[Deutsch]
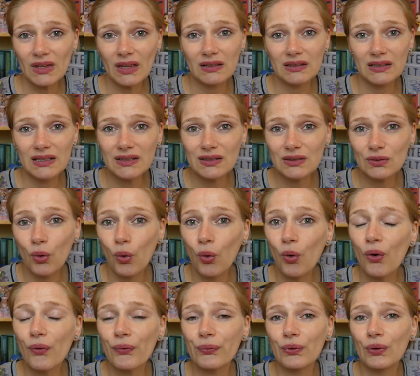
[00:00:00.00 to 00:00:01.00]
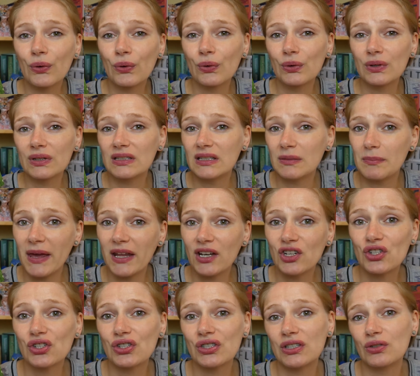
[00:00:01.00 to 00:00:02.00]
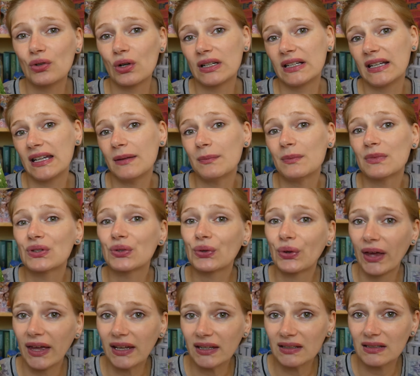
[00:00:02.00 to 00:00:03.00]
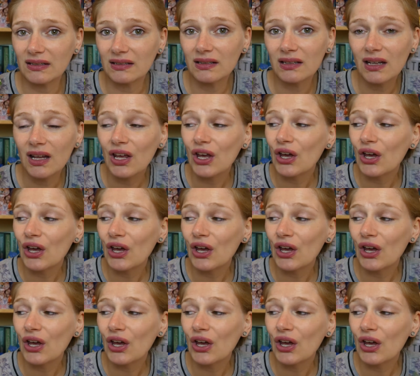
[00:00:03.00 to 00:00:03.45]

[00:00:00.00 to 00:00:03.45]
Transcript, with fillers: diesen Hof und die Menschen, die dort leben, zu retten.